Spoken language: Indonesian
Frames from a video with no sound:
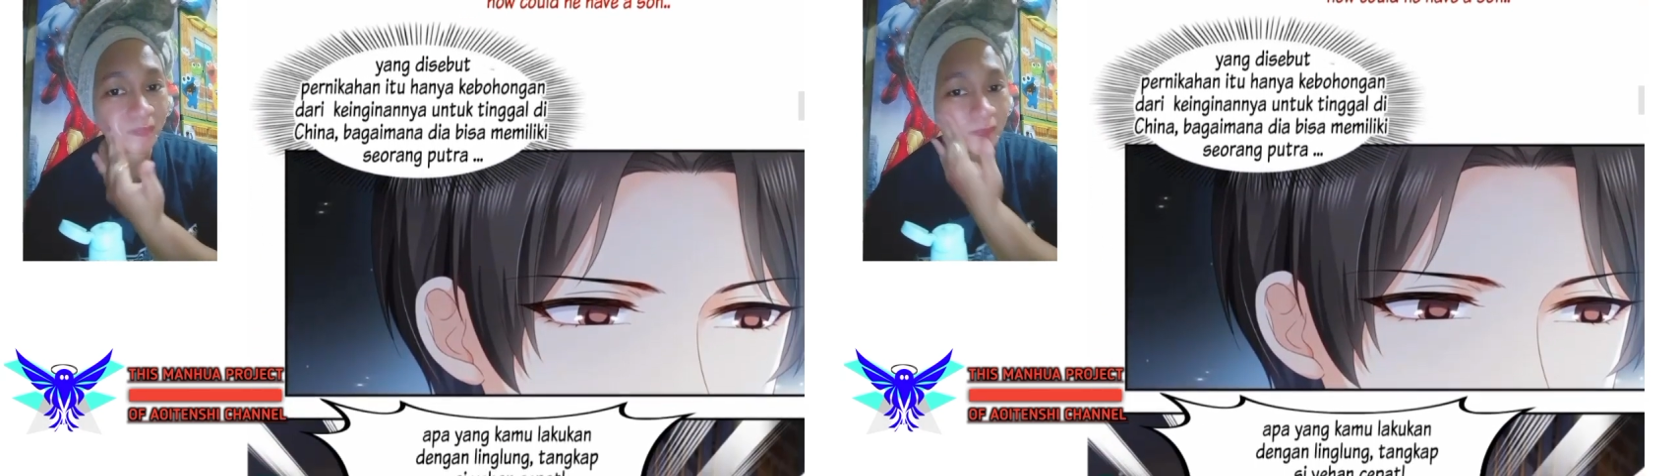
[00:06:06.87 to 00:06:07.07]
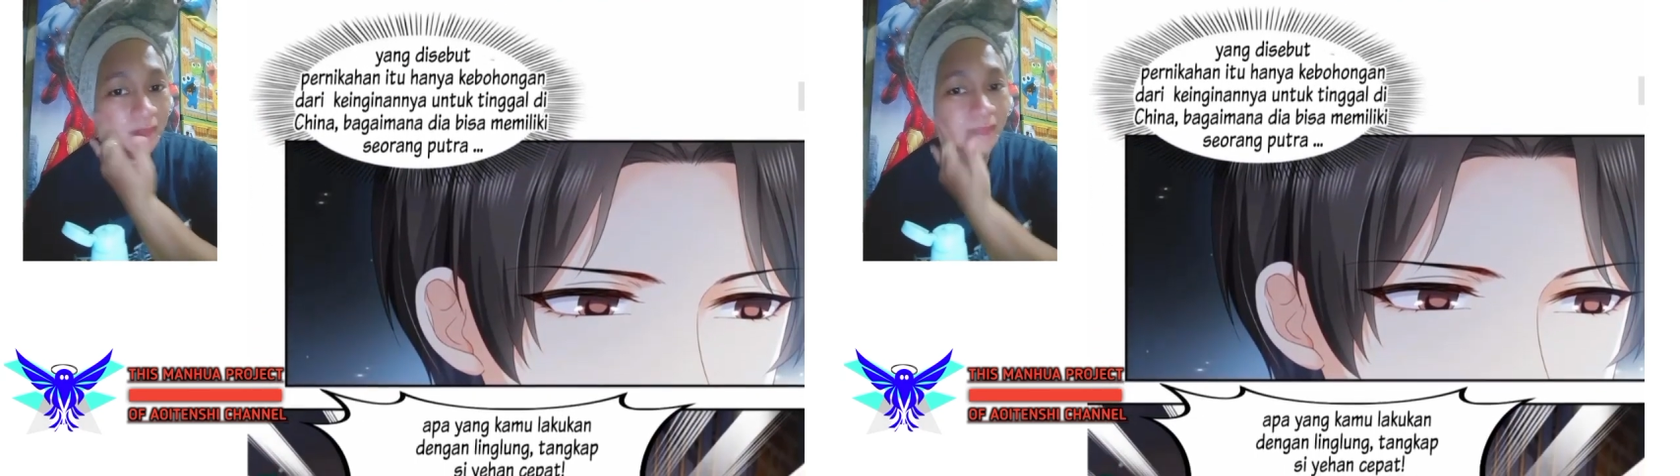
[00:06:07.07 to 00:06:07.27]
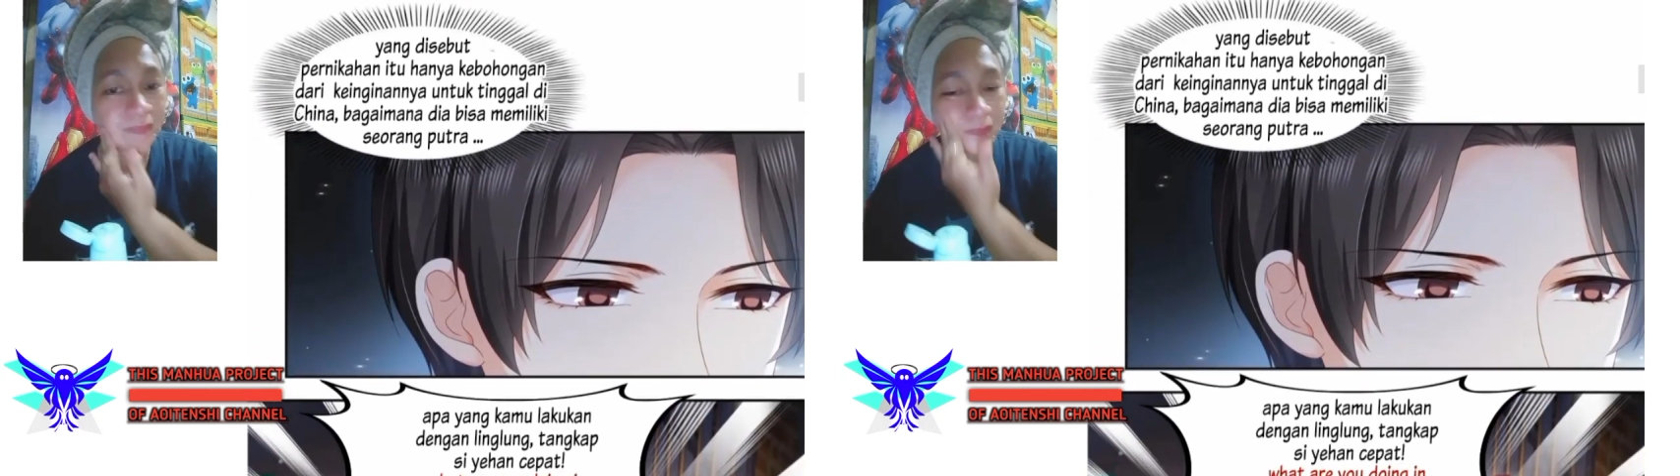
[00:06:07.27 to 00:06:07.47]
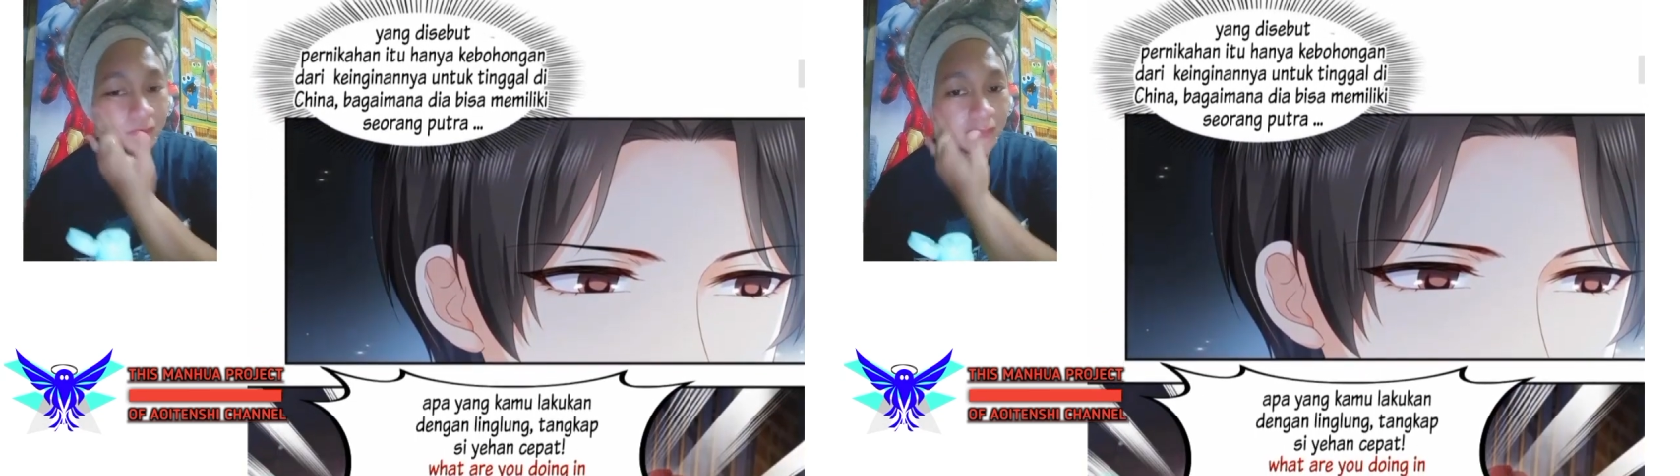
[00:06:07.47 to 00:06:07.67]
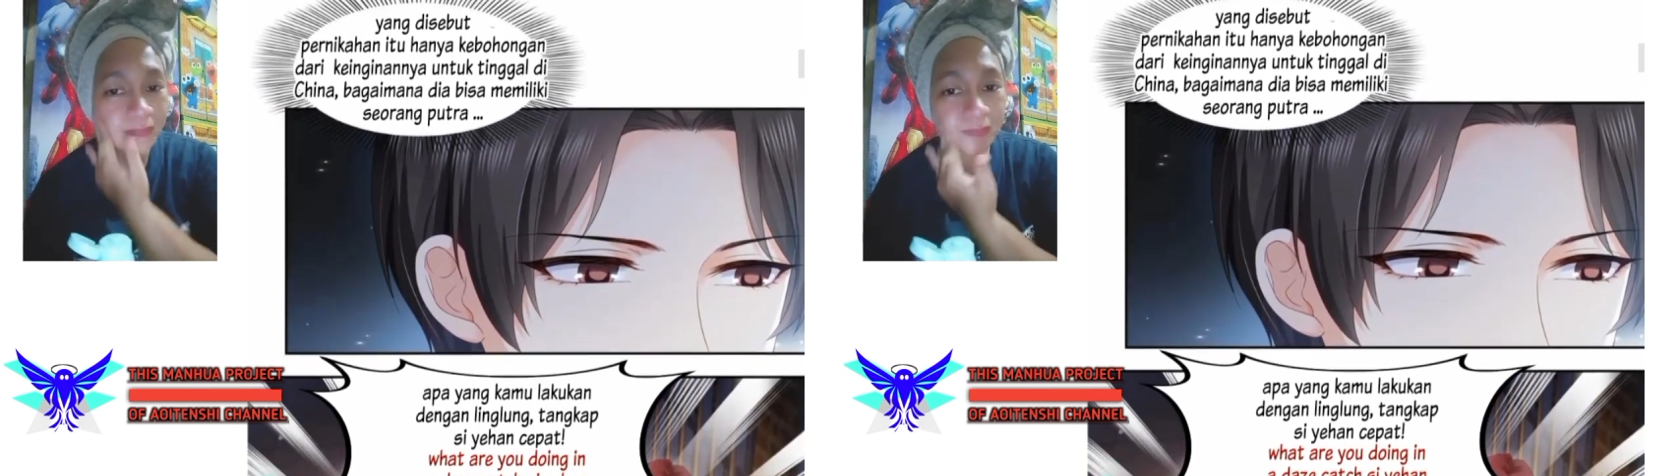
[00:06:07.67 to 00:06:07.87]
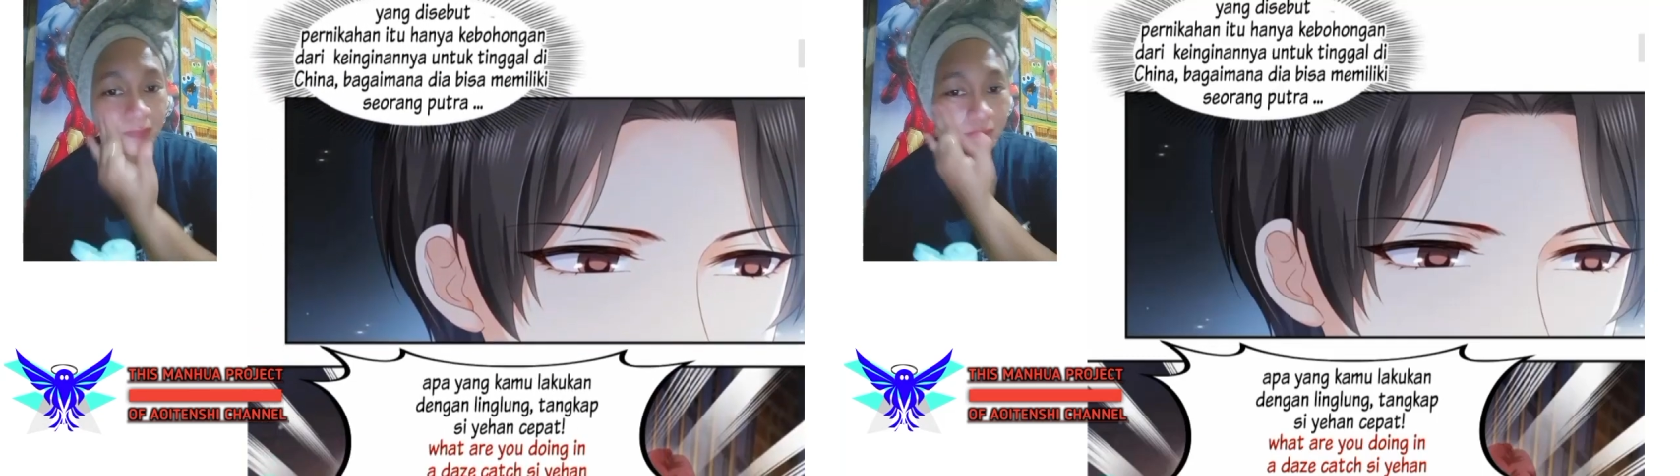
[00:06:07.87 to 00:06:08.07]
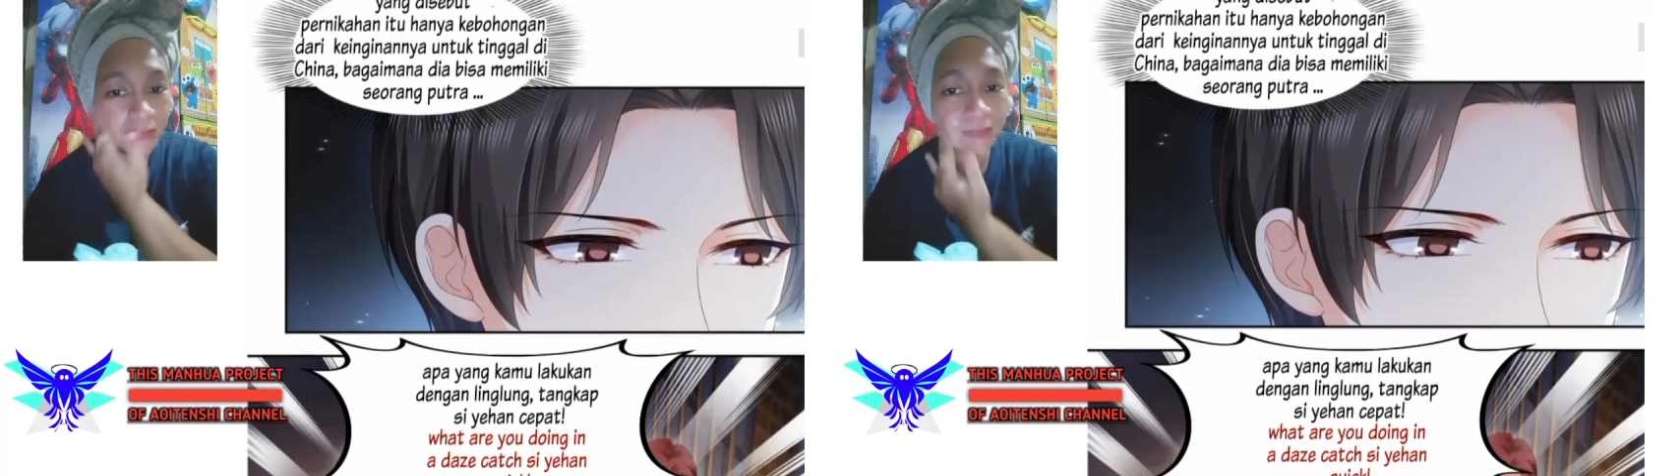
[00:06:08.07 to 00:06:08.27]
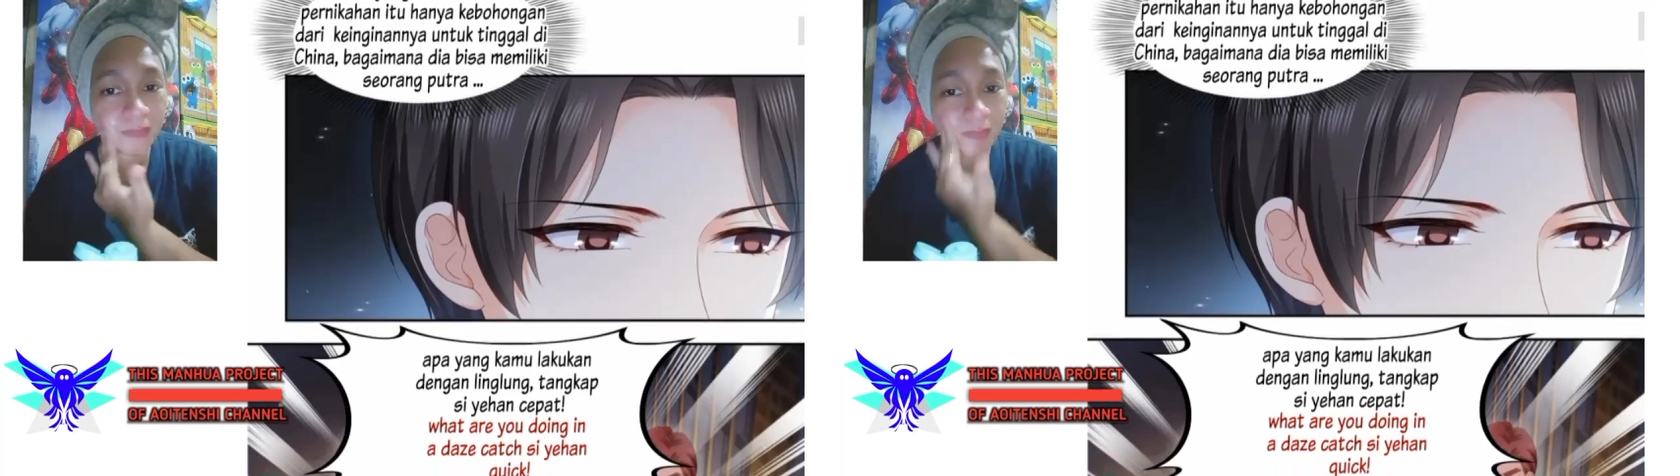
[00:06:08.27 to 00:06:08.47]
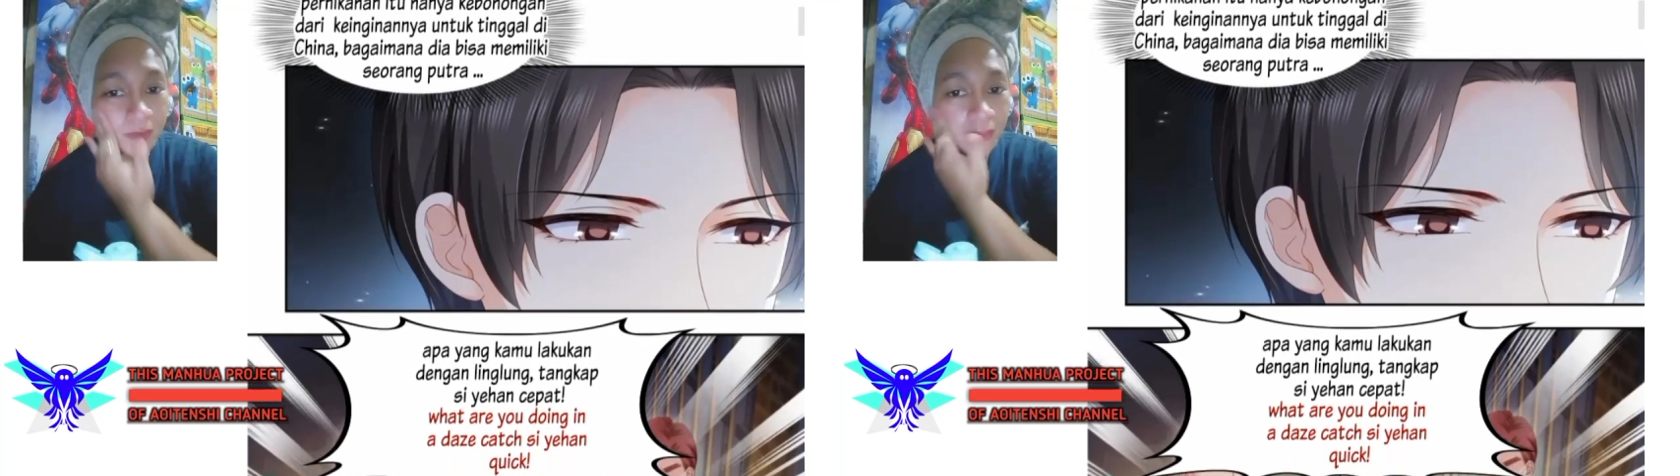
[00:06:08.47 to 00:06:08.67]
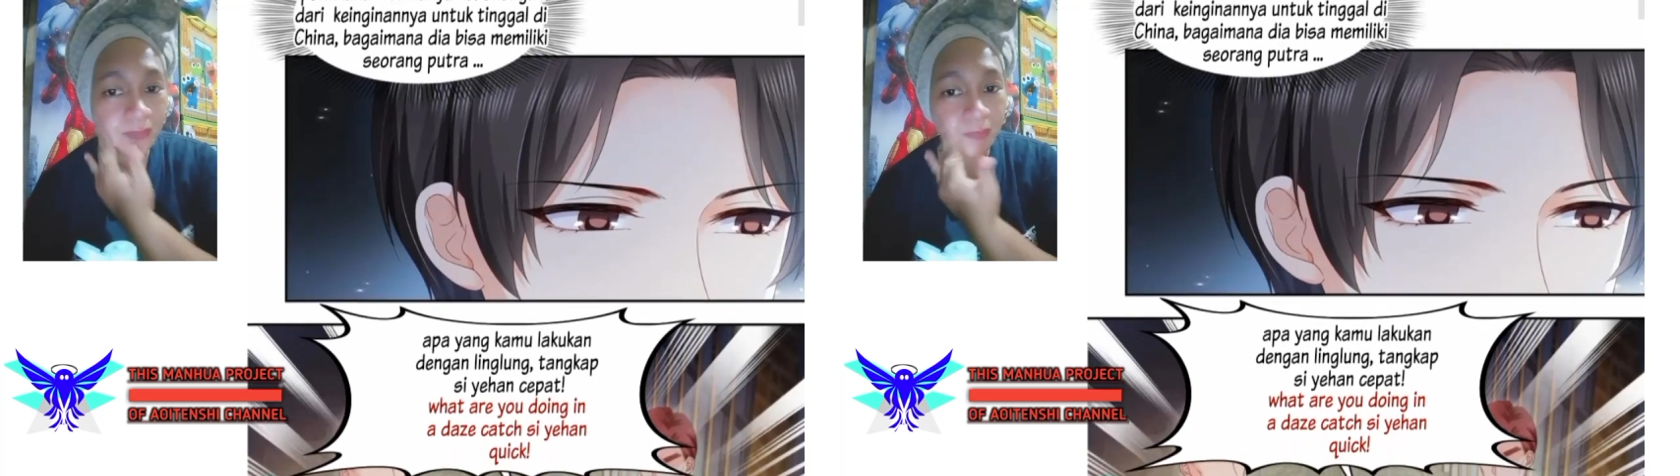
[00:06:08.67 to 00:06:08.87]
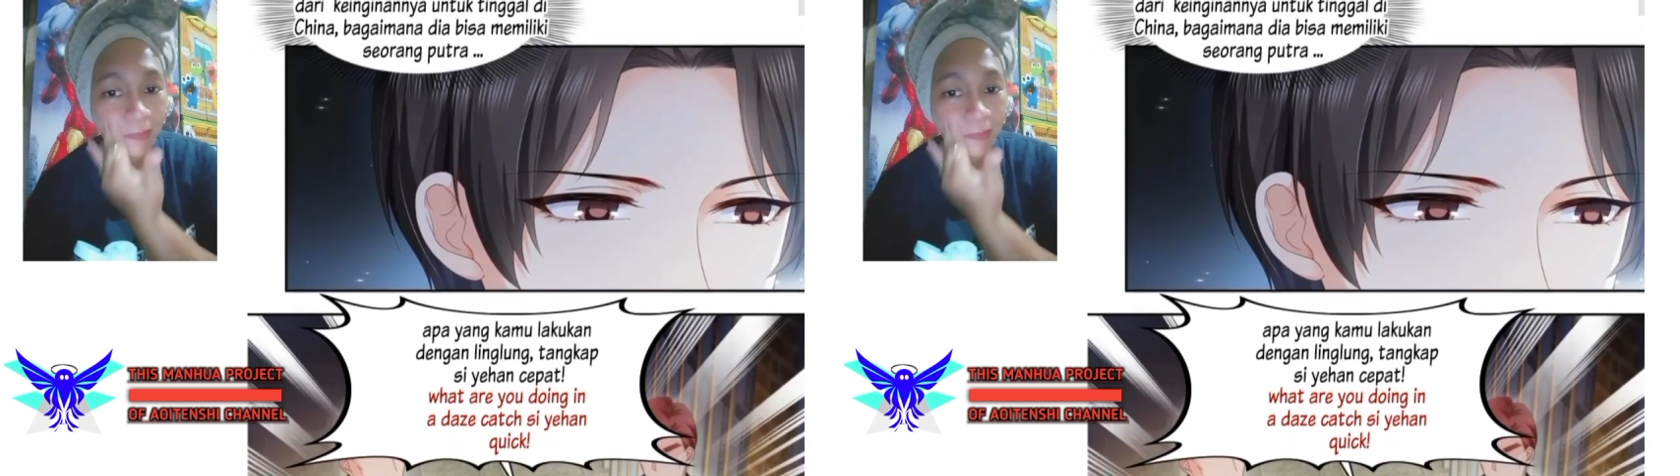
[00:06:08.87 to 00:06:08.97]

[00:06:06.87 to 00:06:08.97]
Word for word: pengen bunuh diri mulu jadi dibawa sama